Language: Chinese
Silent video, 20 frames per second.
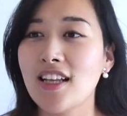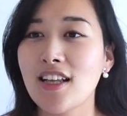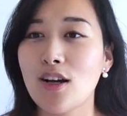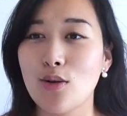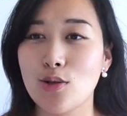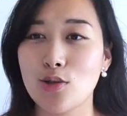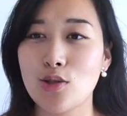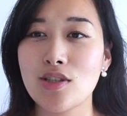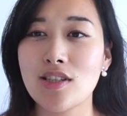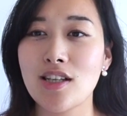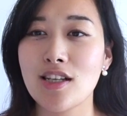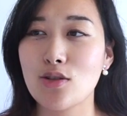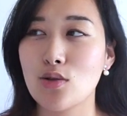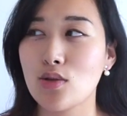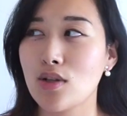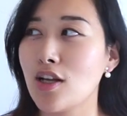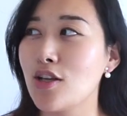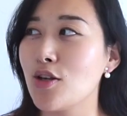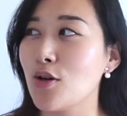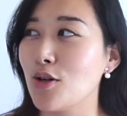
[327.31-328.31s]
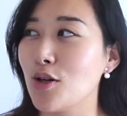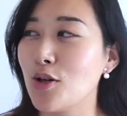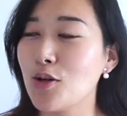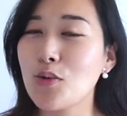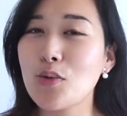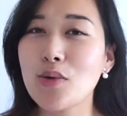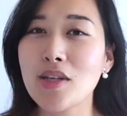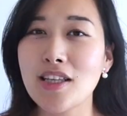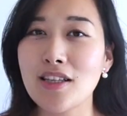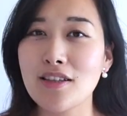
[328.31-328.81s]
那我现在觉得有了
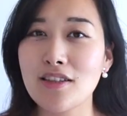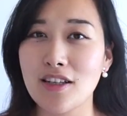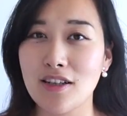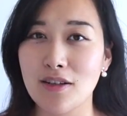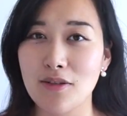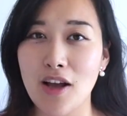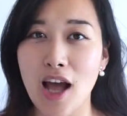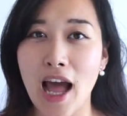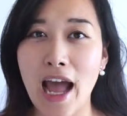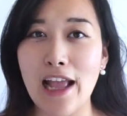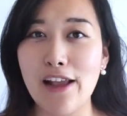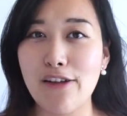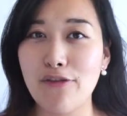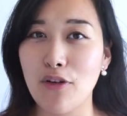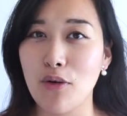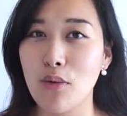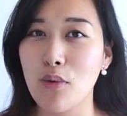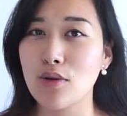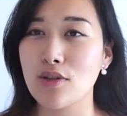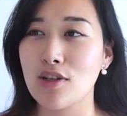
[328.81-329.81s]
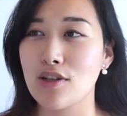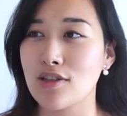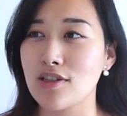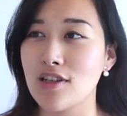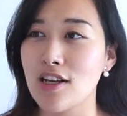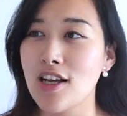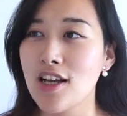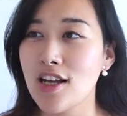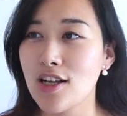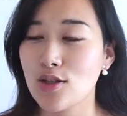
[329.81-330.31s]
录音的 iPhone 或者
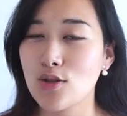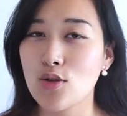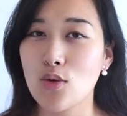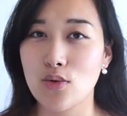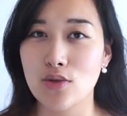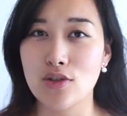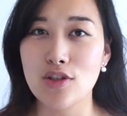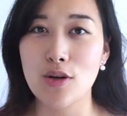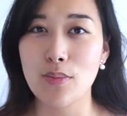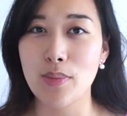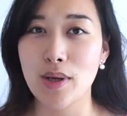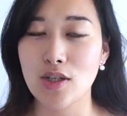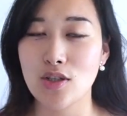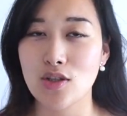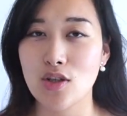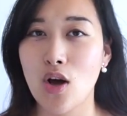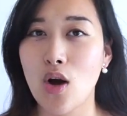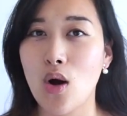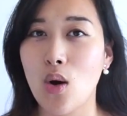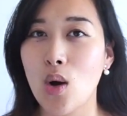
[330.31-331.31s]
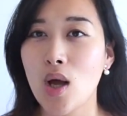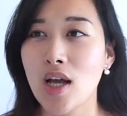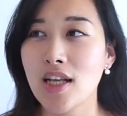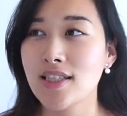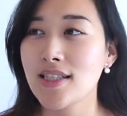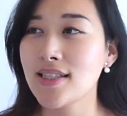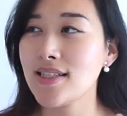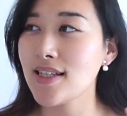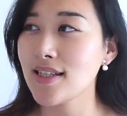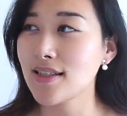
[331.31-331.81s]
是这种设备之后，
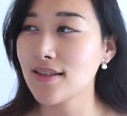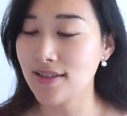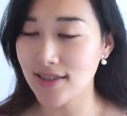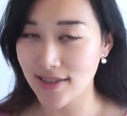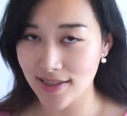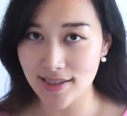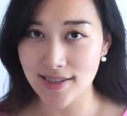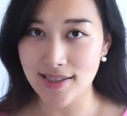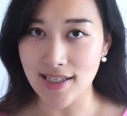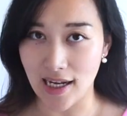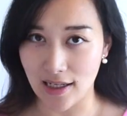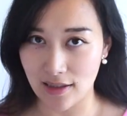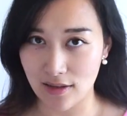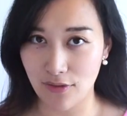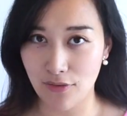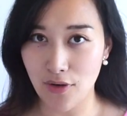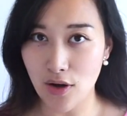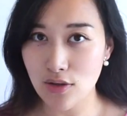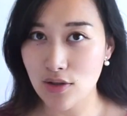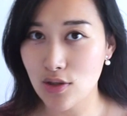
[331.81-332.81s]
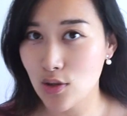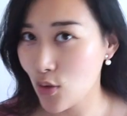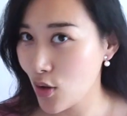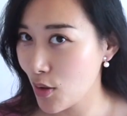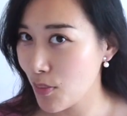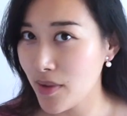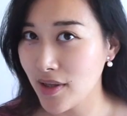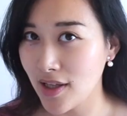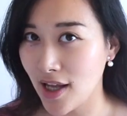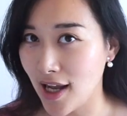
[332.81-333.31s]
这些记载的方式
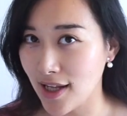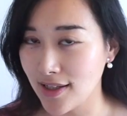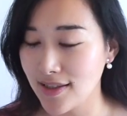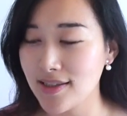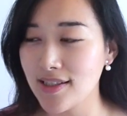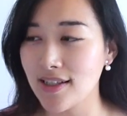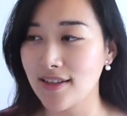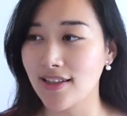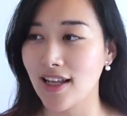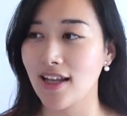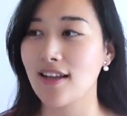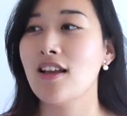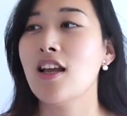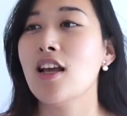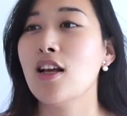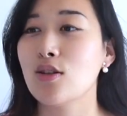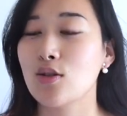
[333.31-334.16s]
会变得很简单。